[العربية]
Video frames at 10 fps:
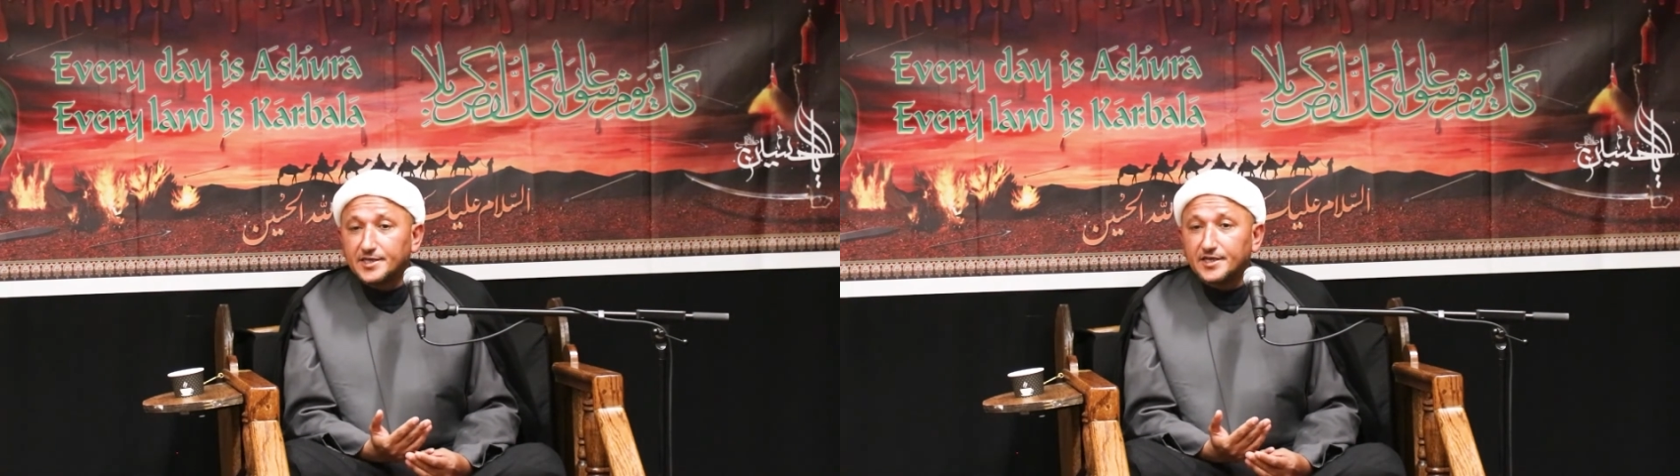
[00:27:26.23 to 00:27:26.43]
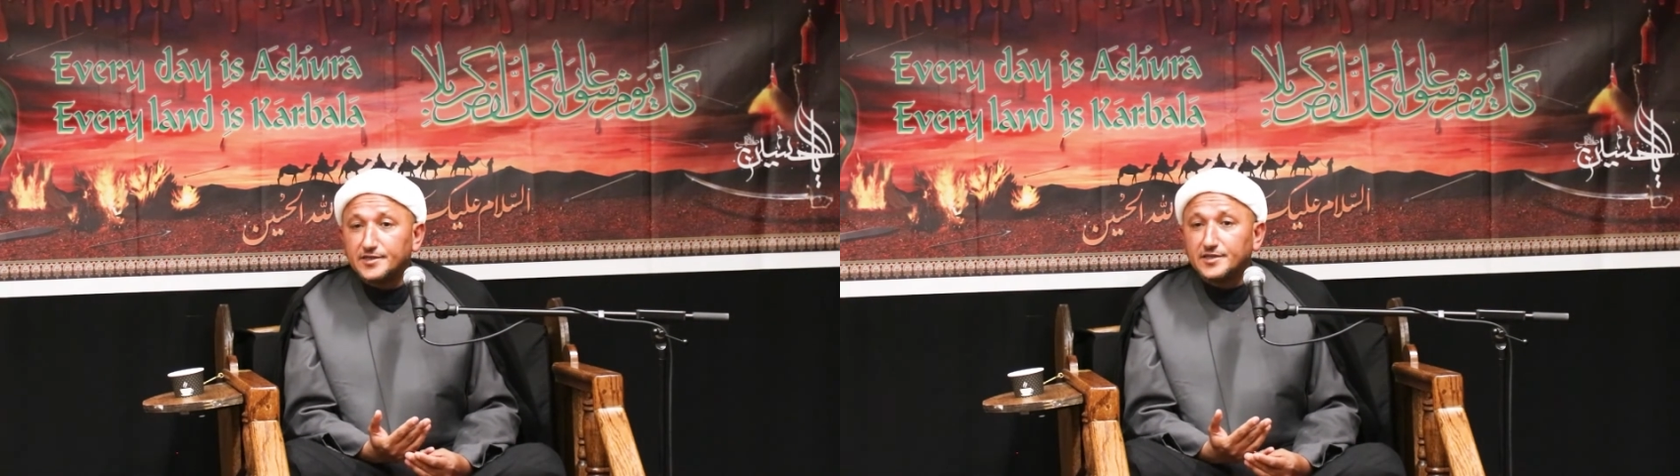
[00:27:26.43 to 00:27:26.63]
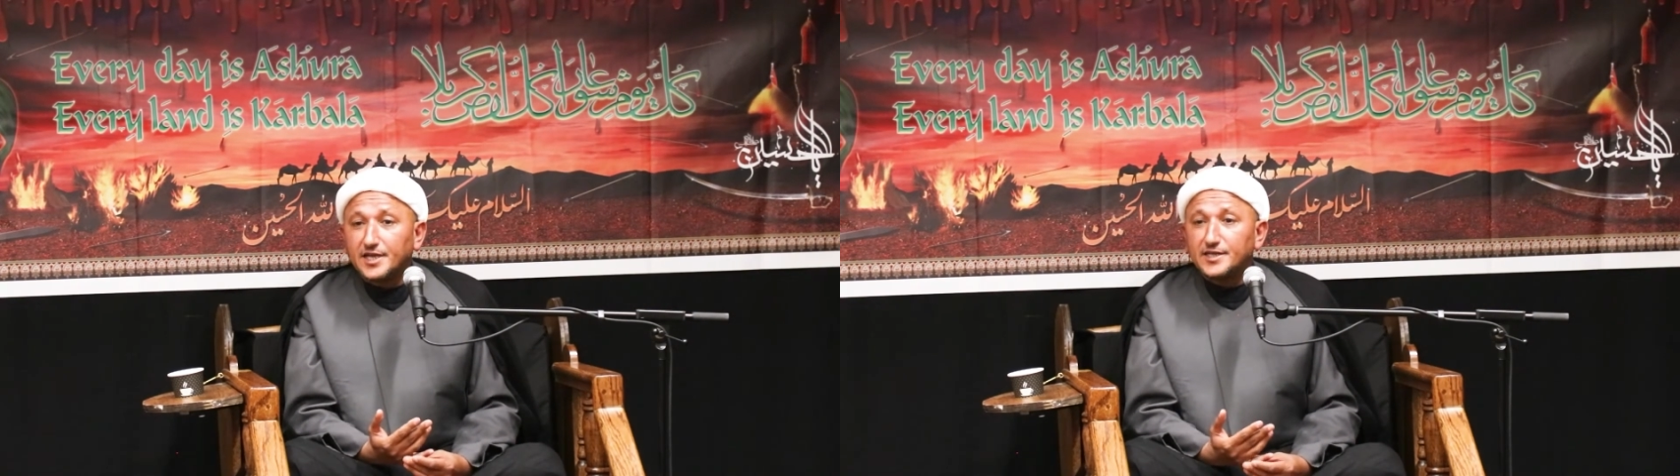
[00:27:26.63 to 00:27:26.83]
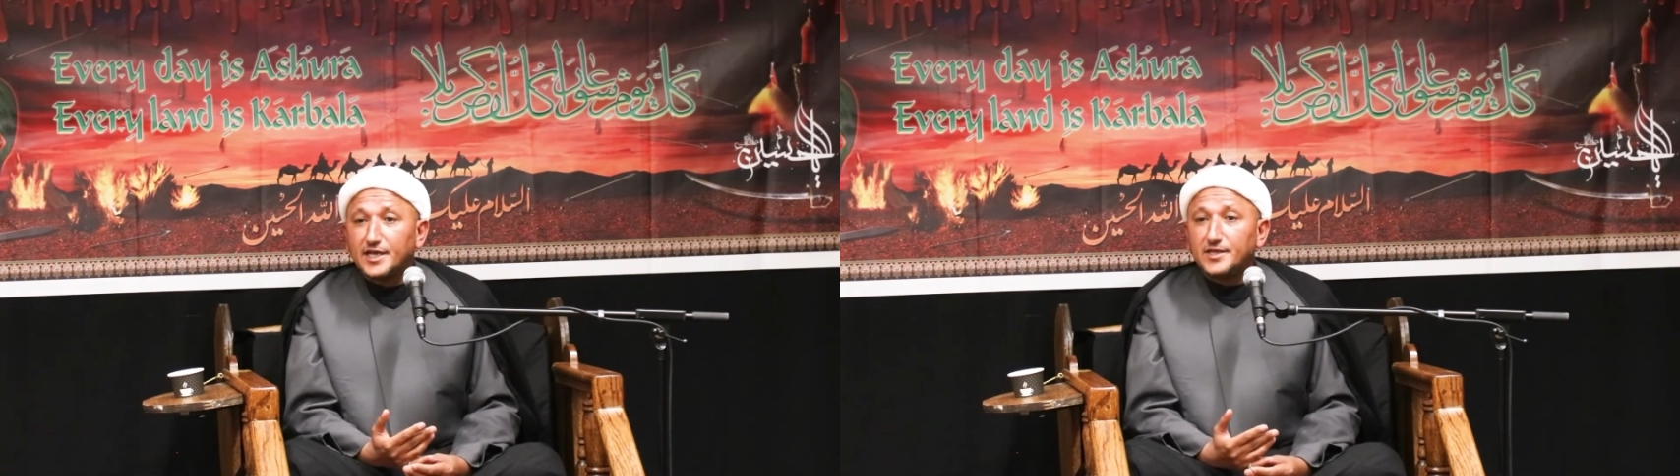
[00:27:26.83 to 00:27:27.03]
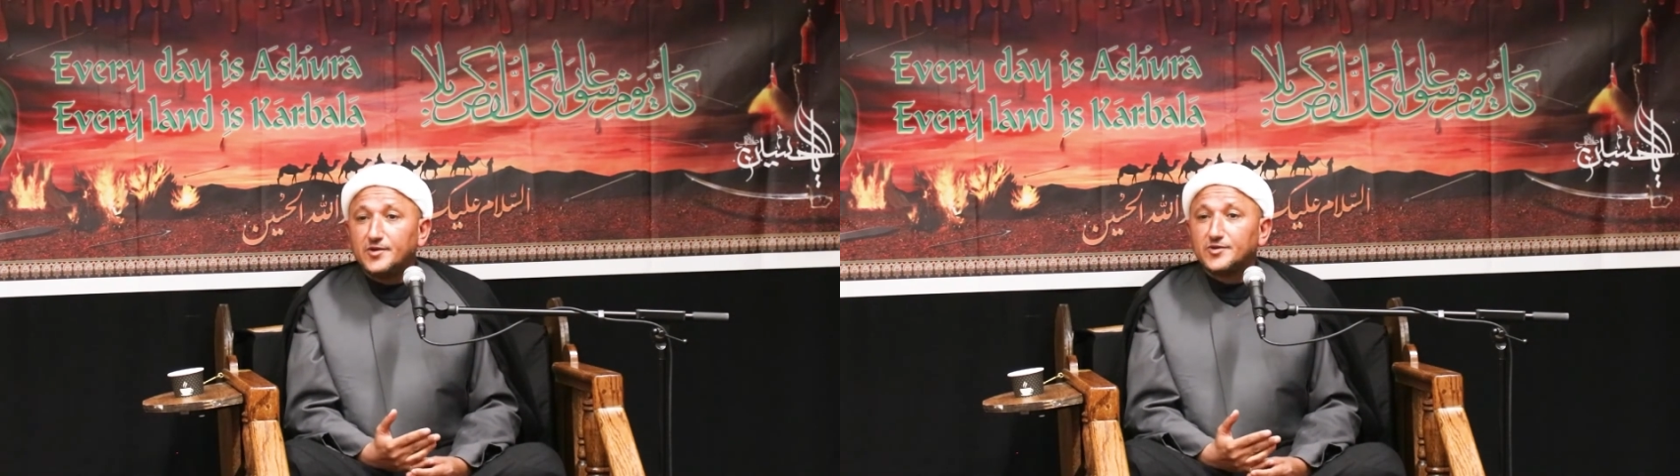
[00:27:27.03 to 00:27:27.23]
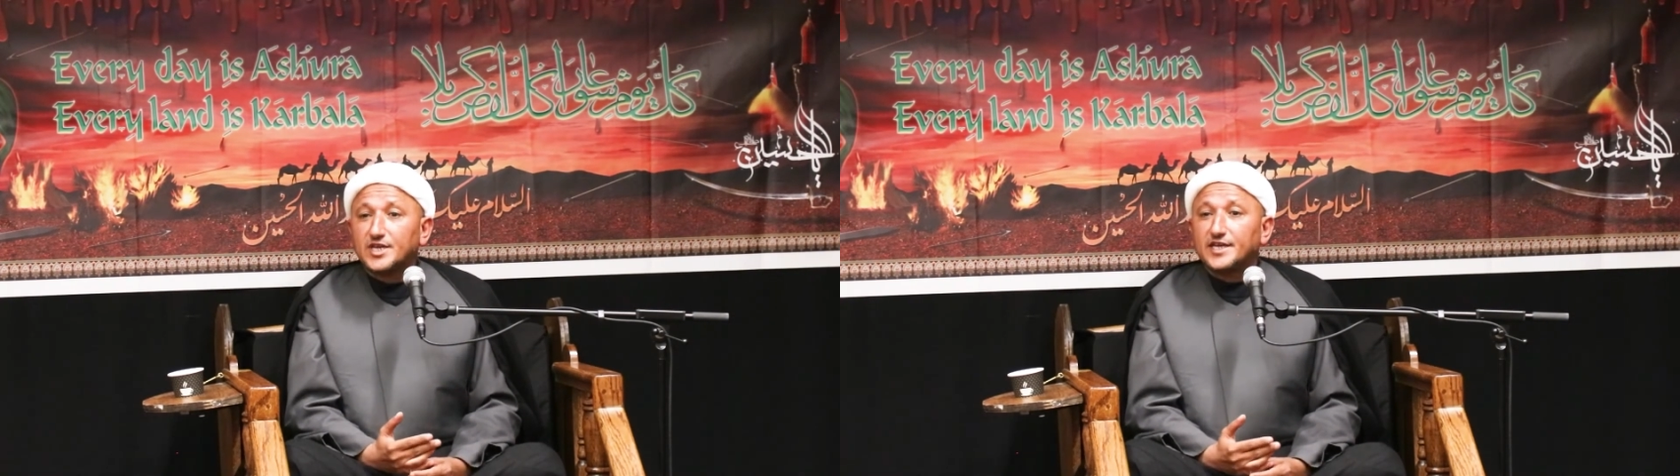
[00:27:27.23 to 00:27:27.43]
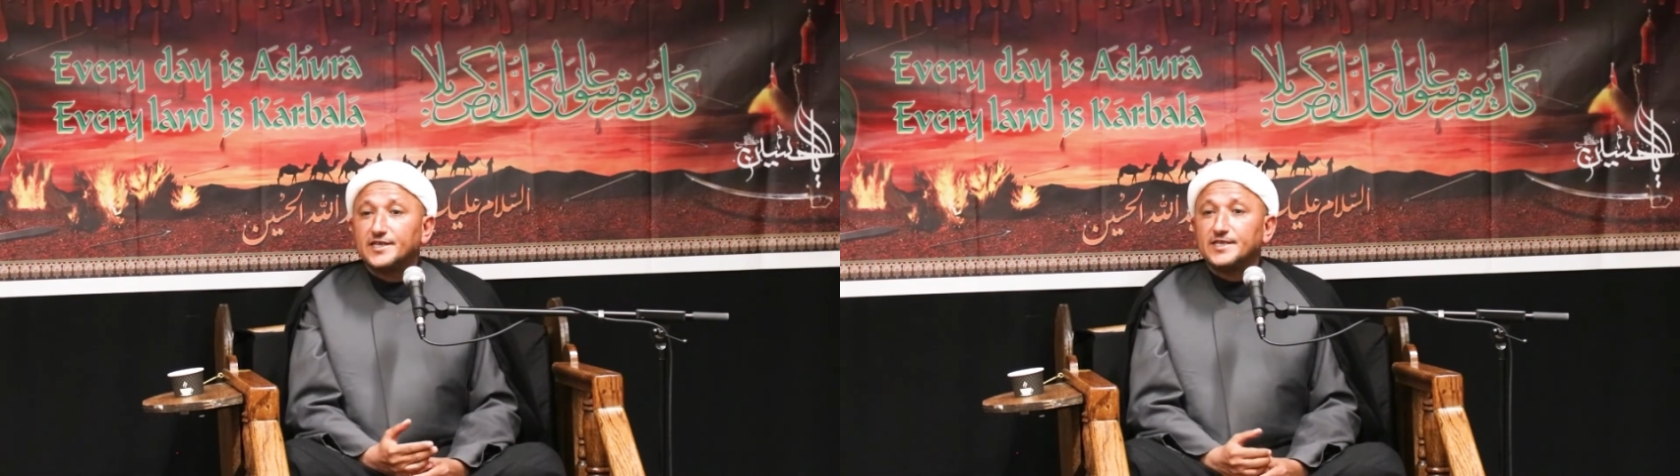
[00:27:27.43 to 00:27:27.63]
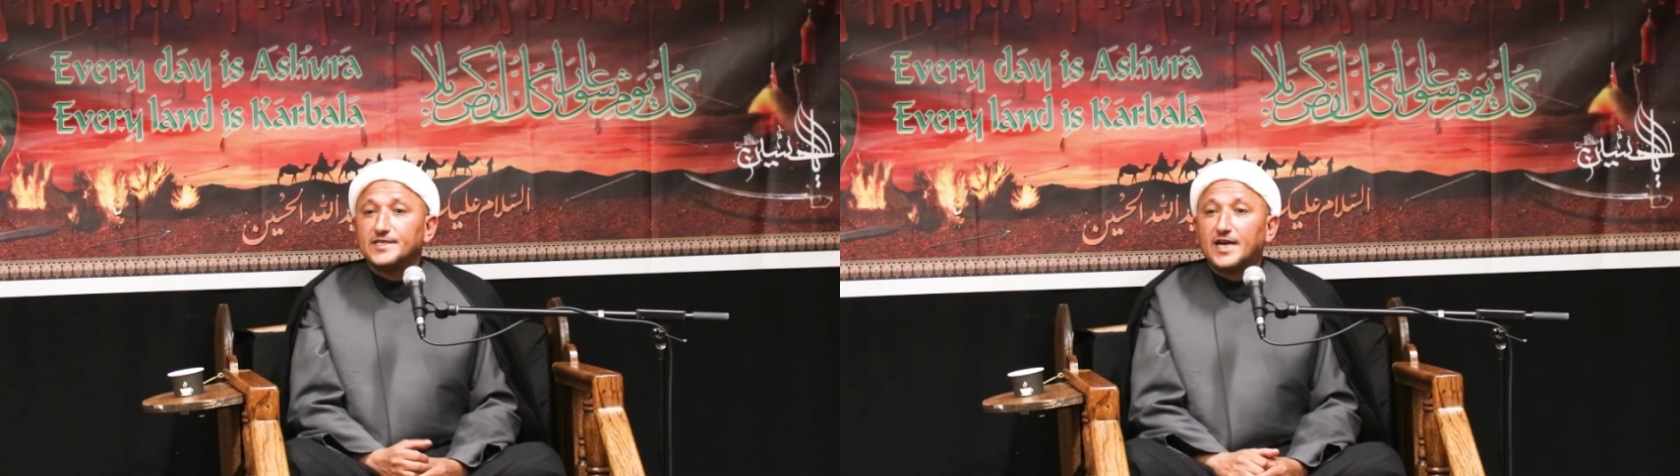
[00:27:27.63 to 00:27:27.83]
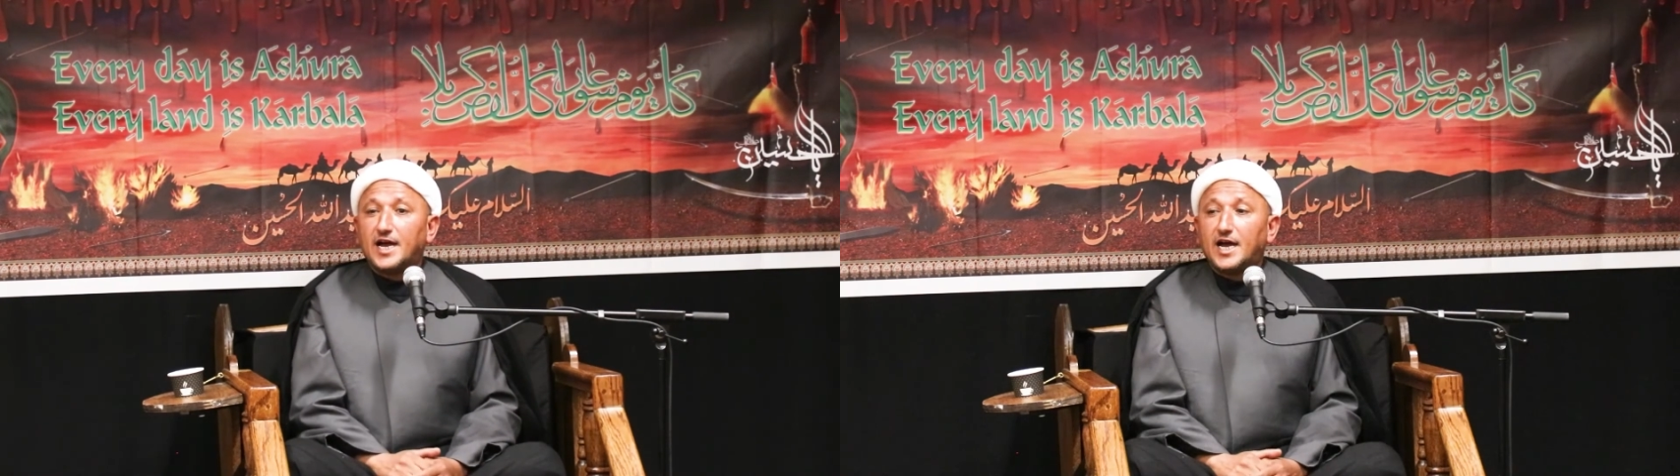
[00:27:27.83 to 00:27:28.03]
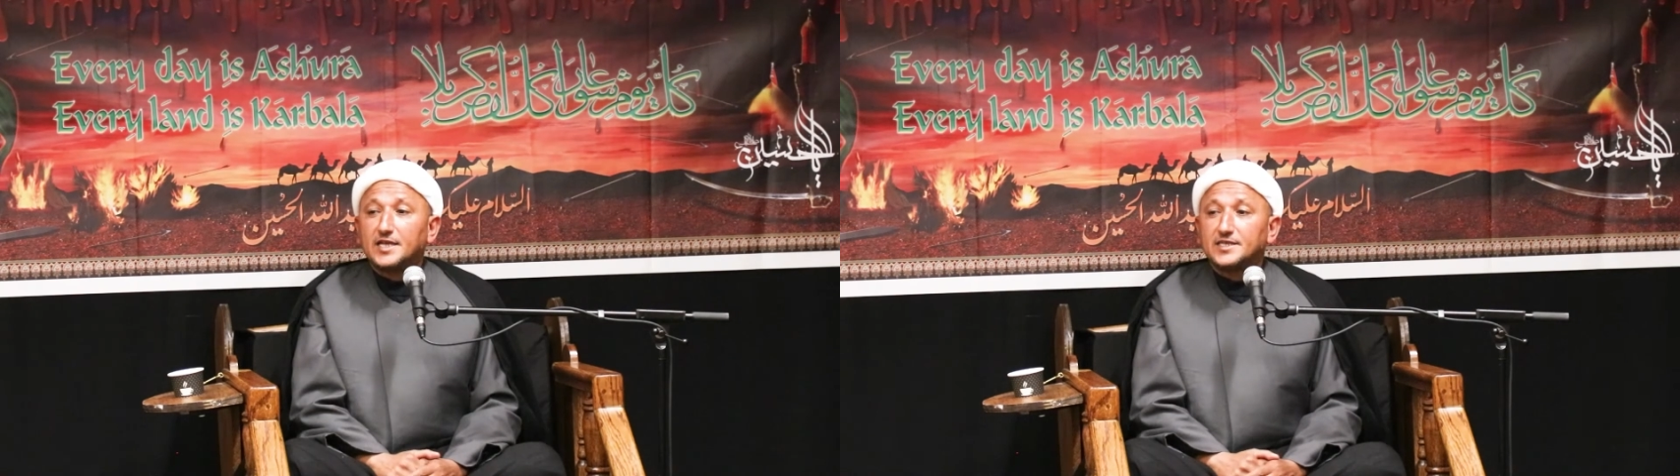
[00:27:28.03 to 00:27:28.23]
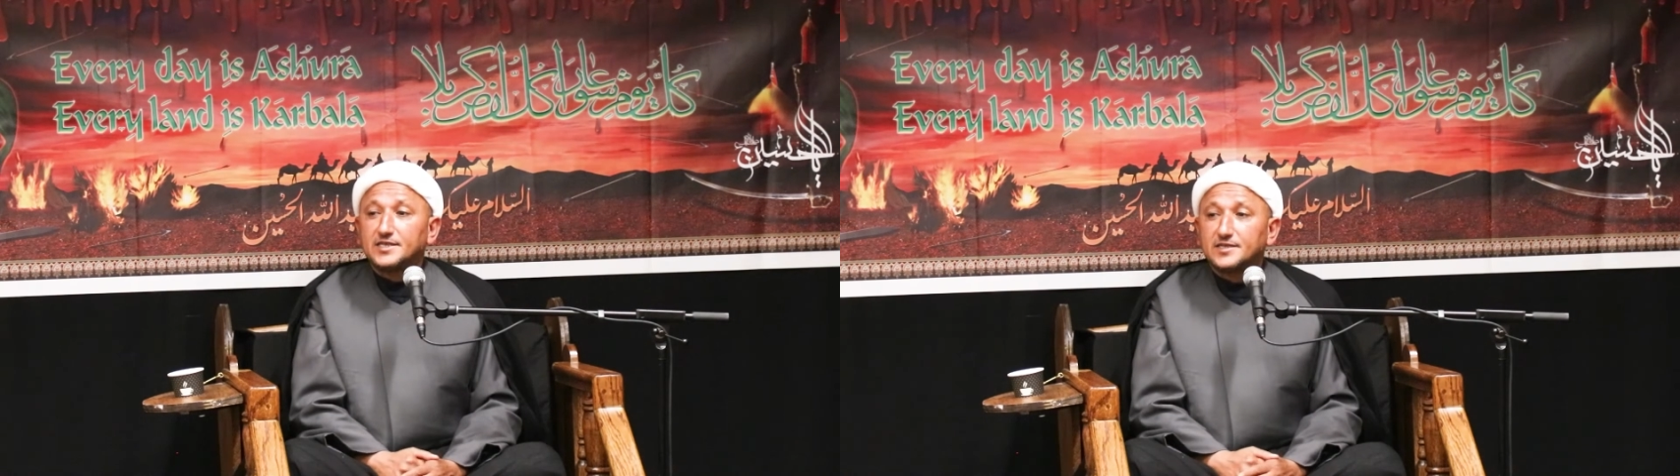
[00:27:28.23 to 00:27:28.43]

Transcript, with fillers: عندنا الحسينيات